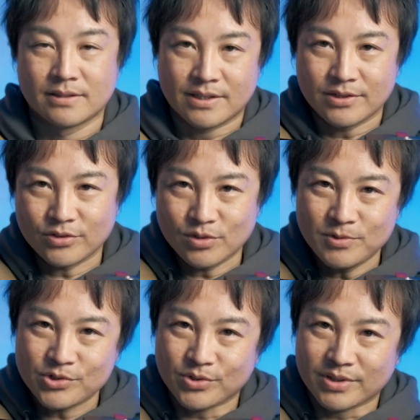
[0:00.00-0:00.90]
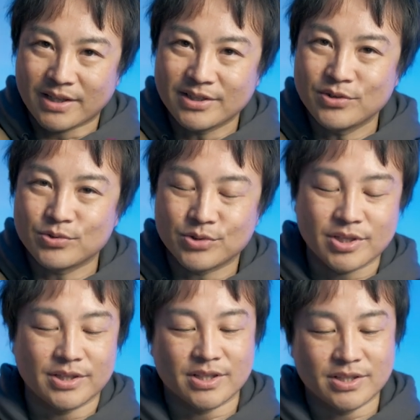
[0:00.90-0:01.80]
ティルトモーション、縦の動
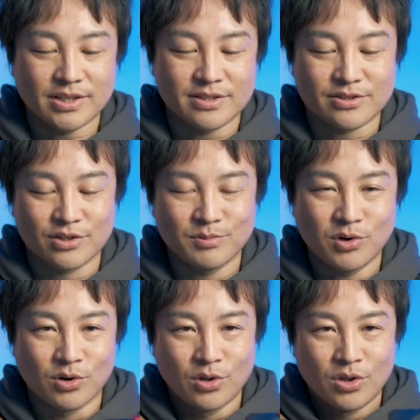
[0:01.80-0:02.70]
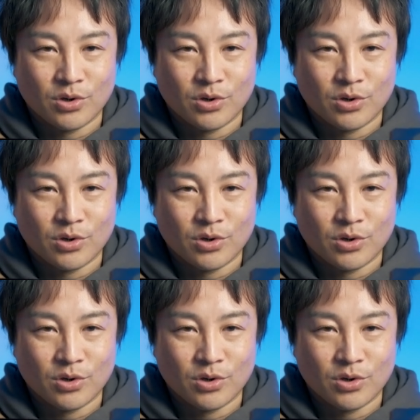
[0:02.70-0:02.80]
きはできないんですけども、